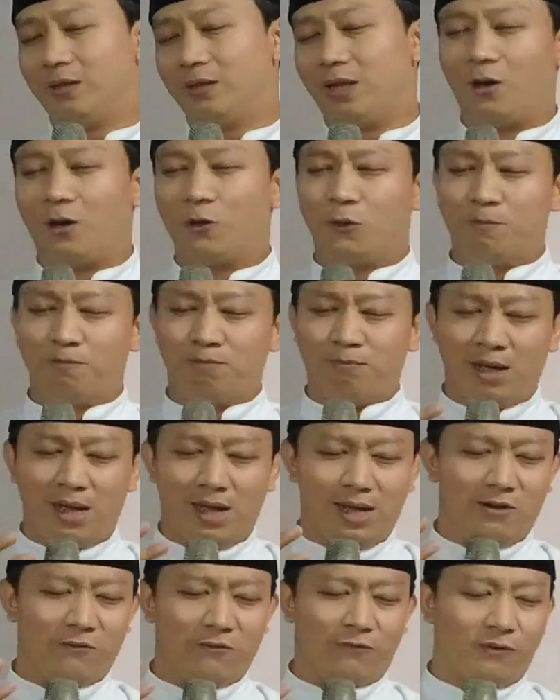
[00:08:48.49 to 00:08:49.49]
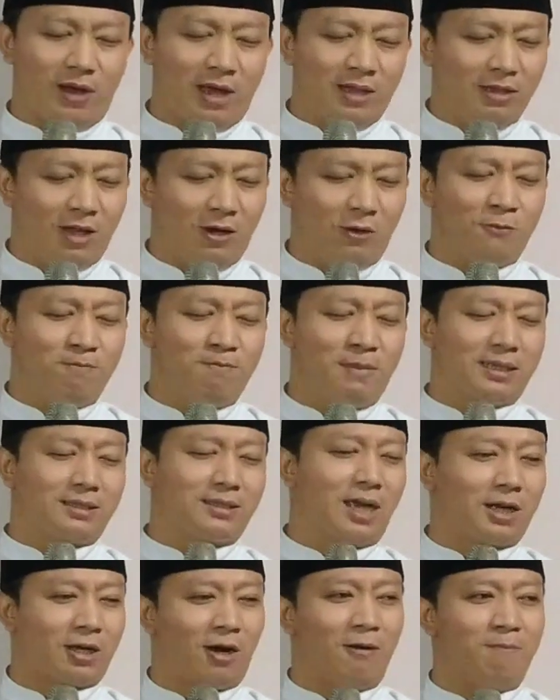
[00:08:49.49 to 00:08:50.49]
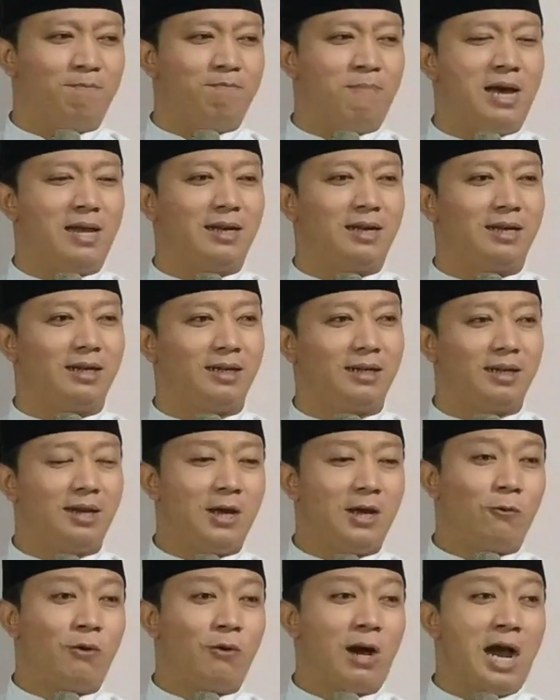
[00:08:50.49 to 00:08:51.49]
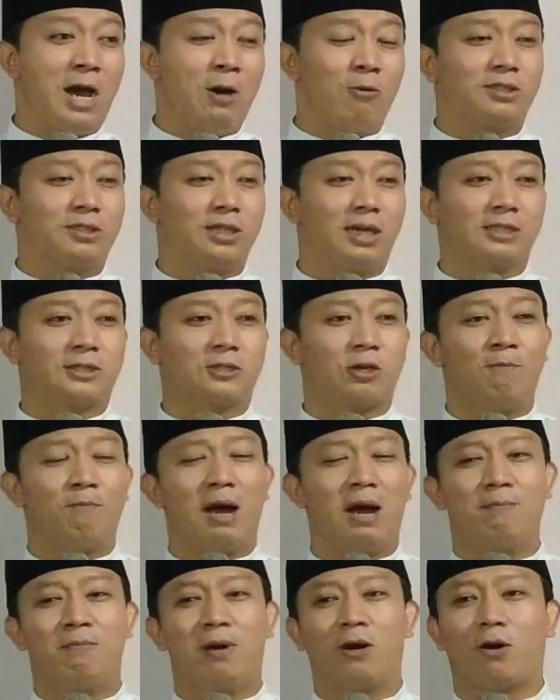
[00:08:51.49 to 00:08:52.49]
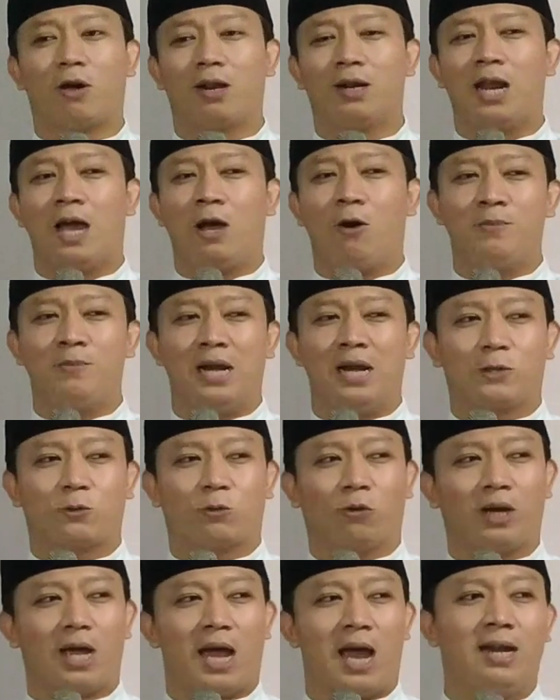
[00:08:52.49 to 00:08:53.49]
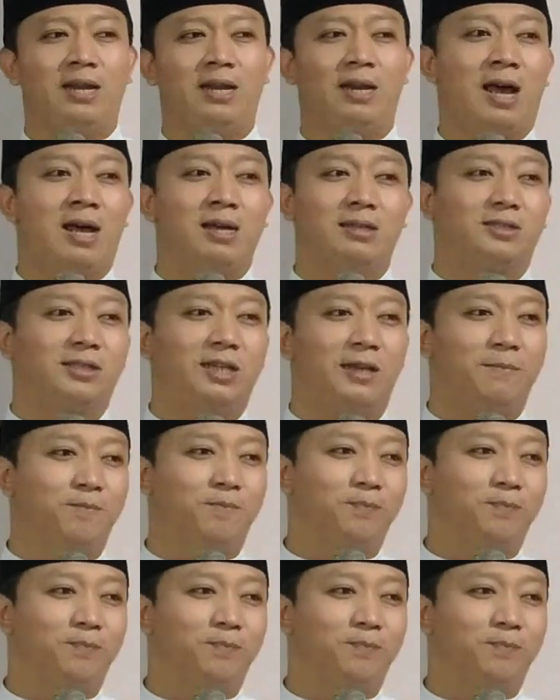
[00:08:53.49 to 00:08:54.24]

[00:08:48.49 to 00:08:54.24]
Allahumma Allahumma taqabbal wa ausil sabak makrunah minal Qur'anil azim